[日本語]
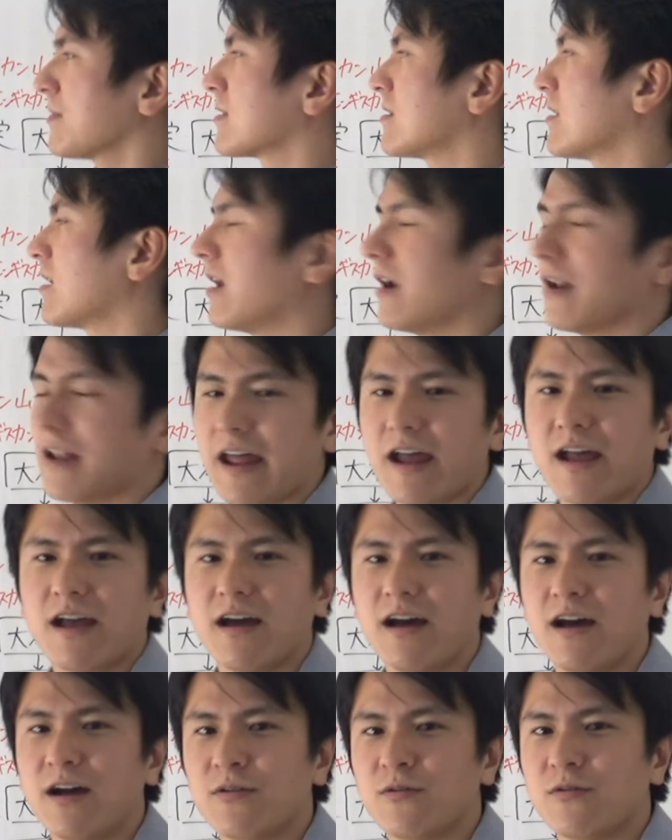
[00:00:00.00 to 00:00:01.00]
だからね、
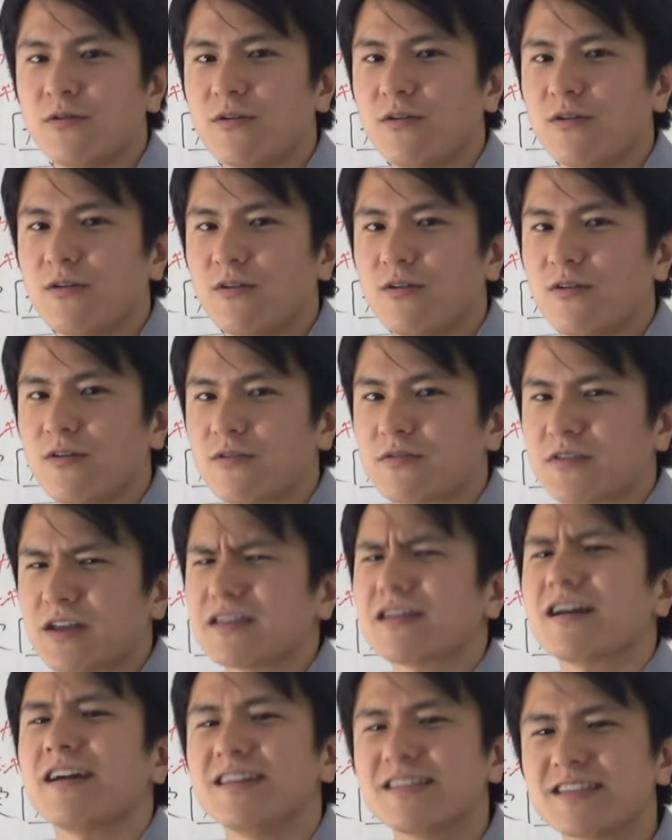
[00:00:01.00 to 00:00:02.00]
あのー、
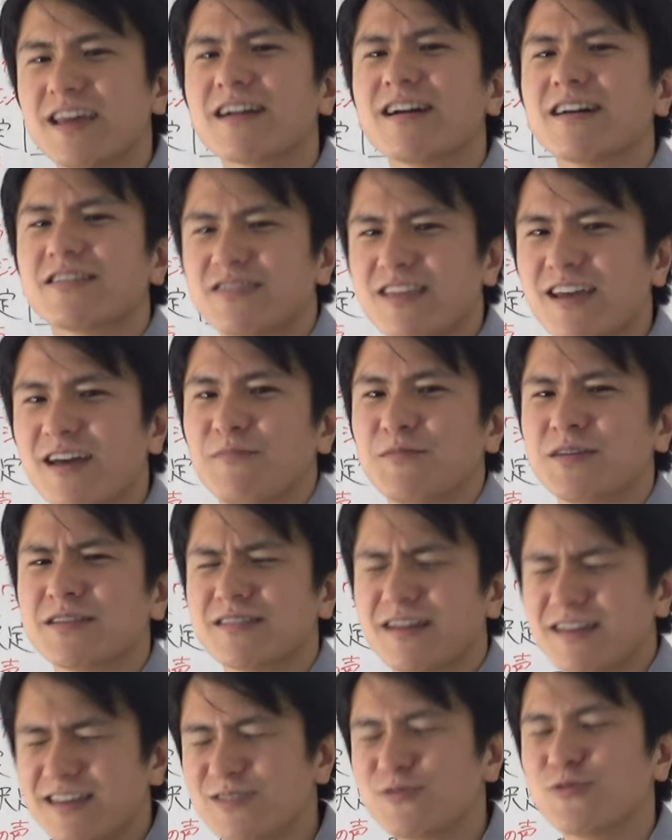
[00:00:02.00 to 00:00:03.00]
何が言いたいかってみん
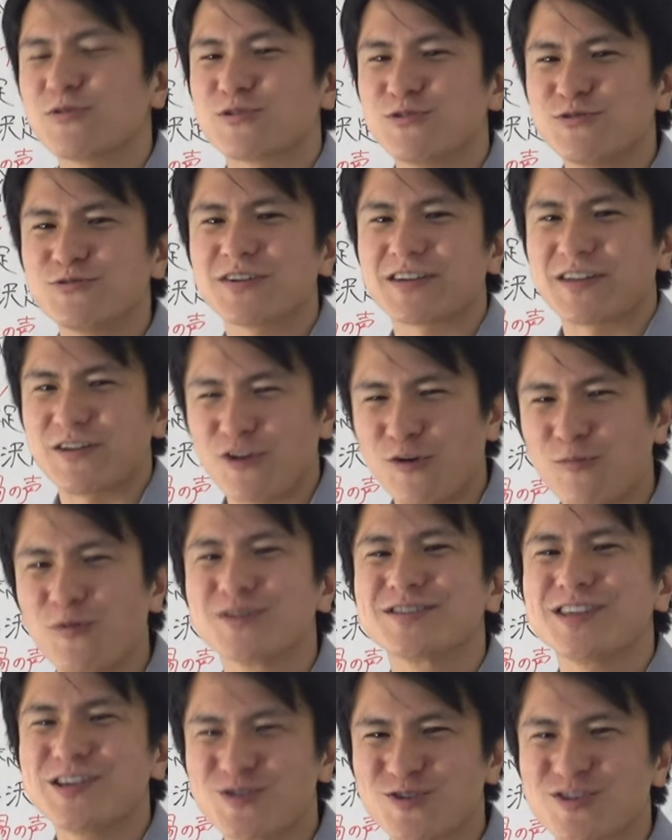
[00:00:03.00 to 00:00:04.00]
なインドに来るとき予
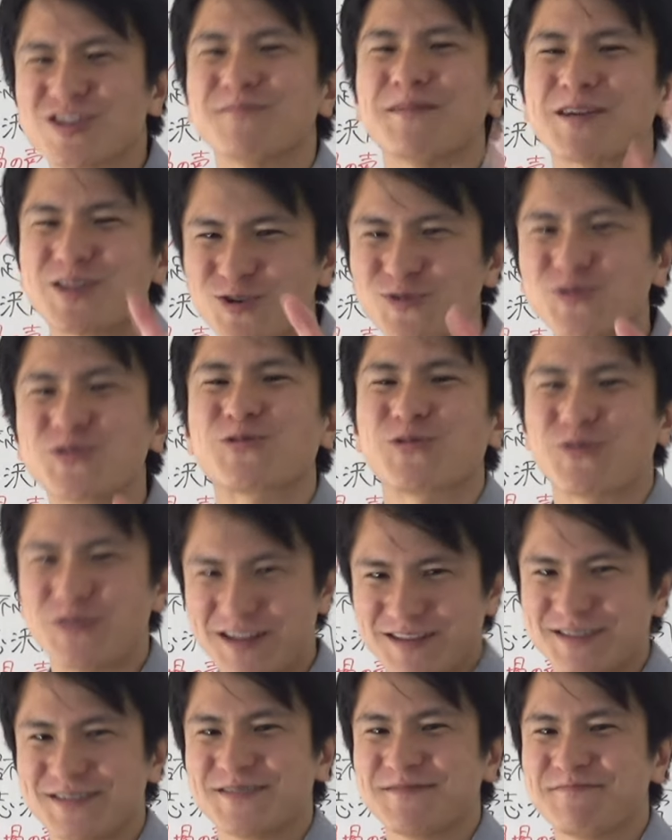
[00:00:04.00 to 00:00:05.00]
防接種しましょうってことな
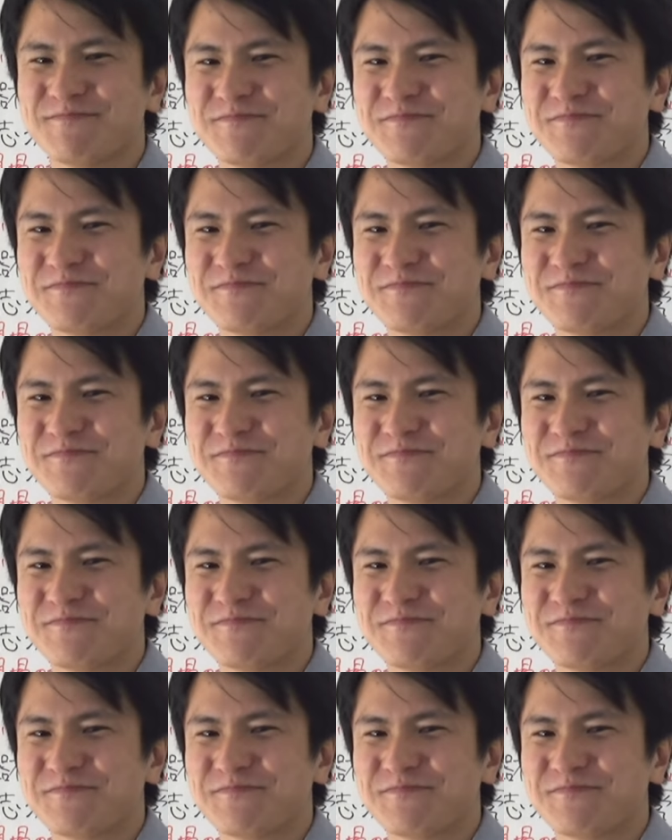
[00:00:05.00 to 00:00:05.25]
んです